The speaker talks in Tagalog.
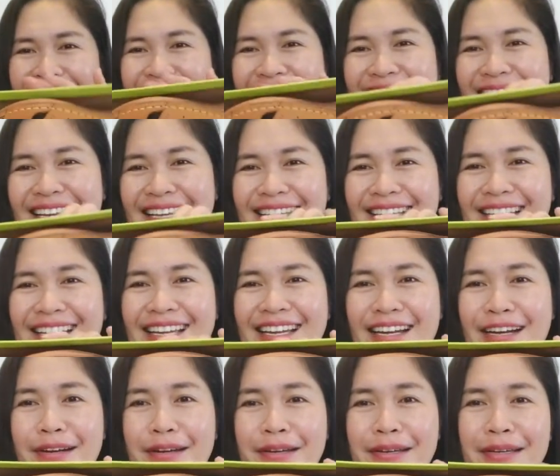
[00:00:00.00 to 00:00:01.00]
ni
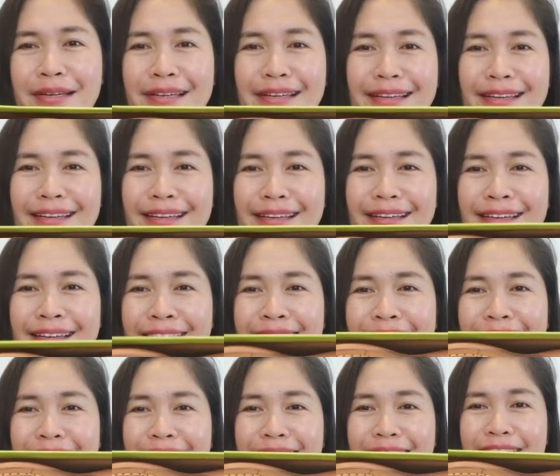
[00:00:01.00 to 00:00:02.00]
Charon.
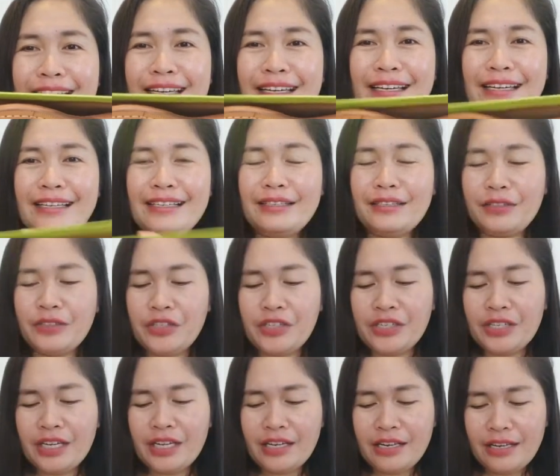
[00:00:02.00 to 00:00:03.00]
Ayan,
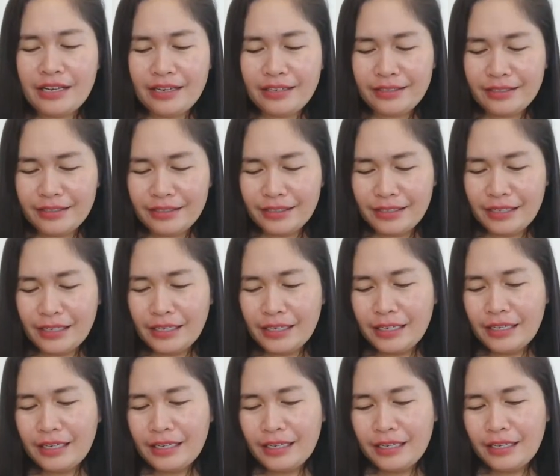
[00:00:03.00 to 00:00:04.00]
chinelas.
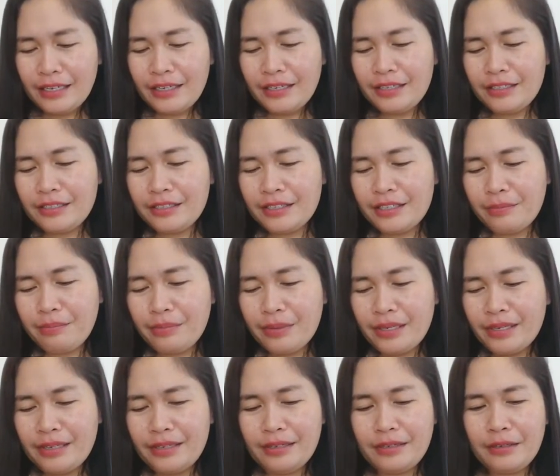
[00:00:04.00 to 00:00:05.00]
Stick
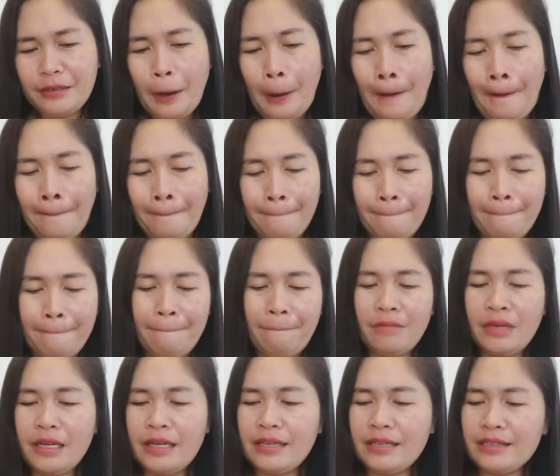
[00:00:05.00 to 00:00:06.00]
in.
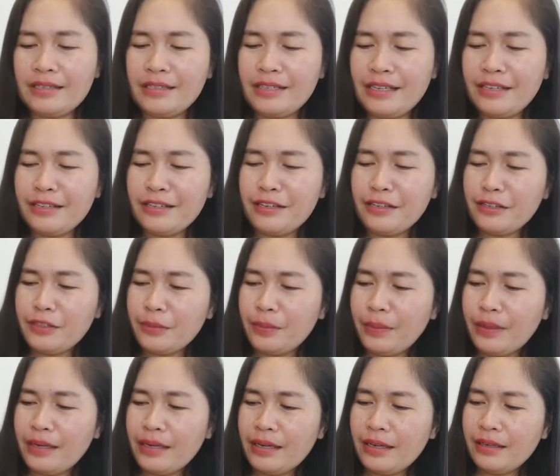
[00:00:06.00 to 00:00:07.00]
Ayan, sandals
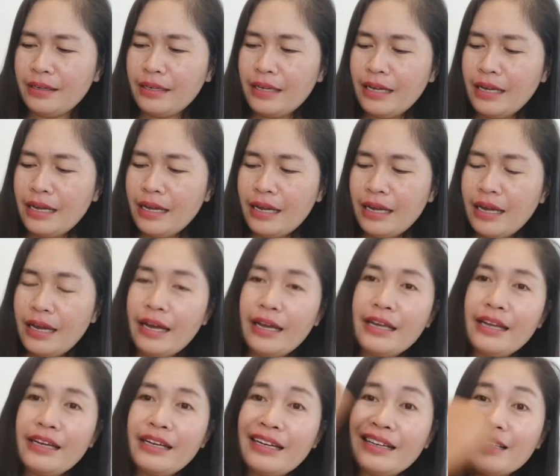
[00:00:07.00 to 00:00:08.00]
pala.
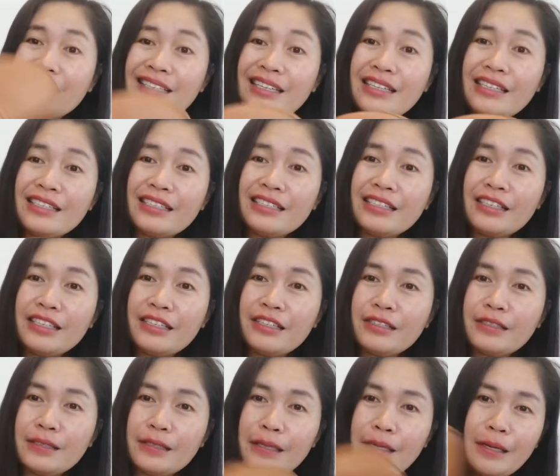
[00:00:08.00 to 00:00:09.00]
Ayan, ang size niya
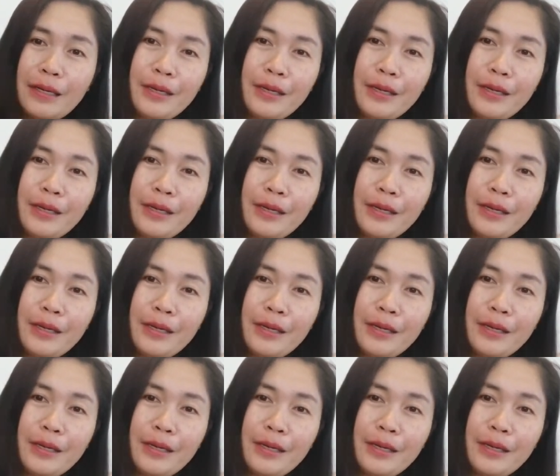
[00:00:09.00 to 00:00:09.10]
is